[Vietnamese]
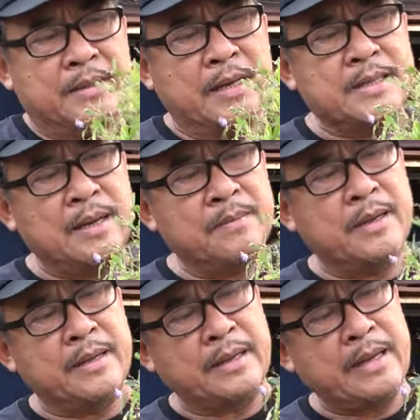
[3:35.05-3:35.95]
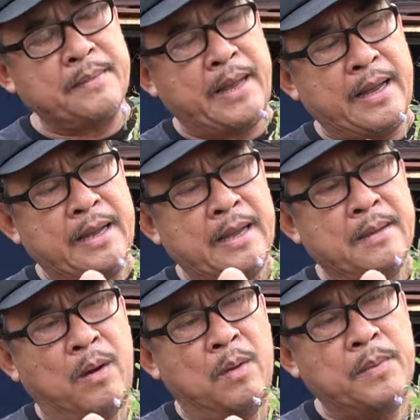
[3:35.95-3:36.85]
chơi xong rồi các bạn
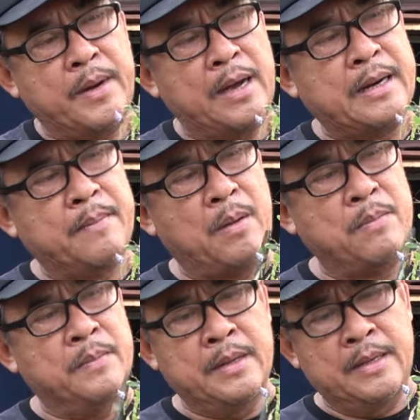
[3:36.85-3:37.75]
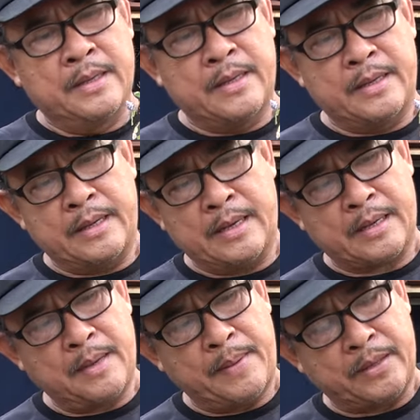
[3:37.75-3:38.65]
mỗi một đợt ra bông thì
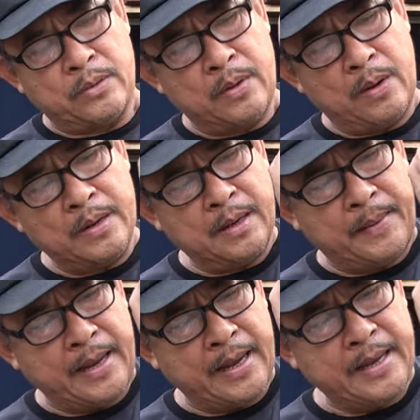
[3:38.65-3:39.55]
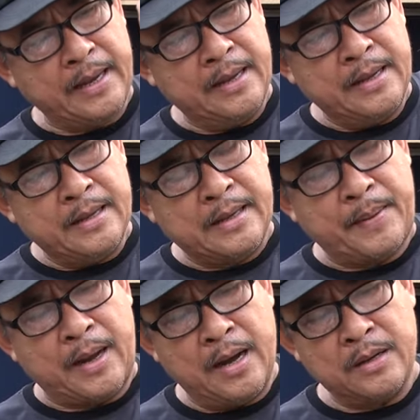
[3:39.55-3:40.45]
các bạn chịu khó các bạn hái ha các
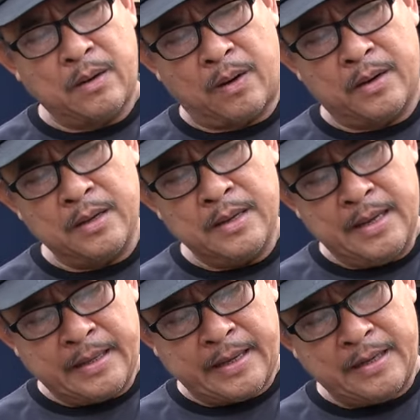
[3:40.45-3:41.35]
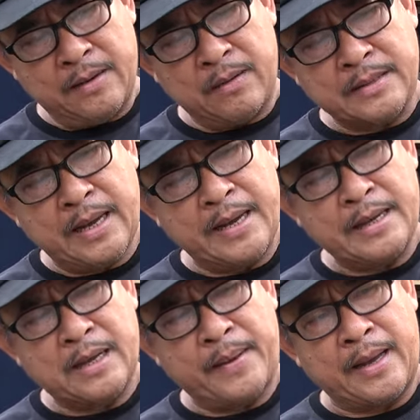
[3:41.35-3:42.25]
bạn hớt ngọn nó cây nó có trái
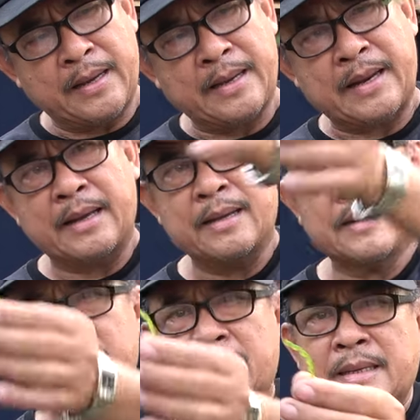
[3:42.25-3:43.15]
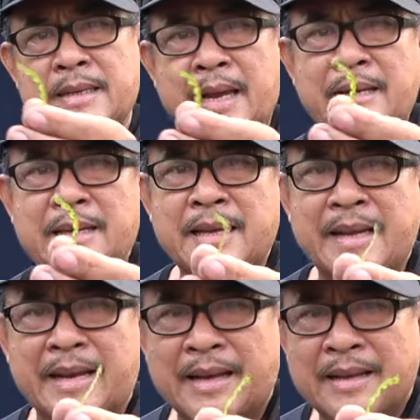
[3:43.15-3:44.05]
nè các bạn đây nè những cái trái nó như thế
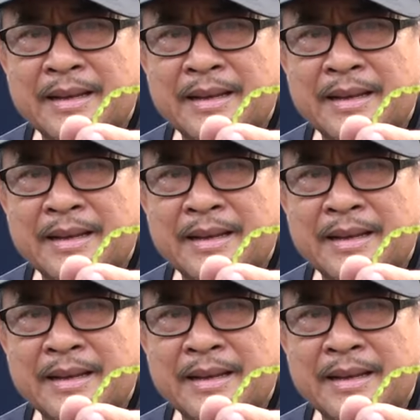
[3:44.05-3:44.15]
này nè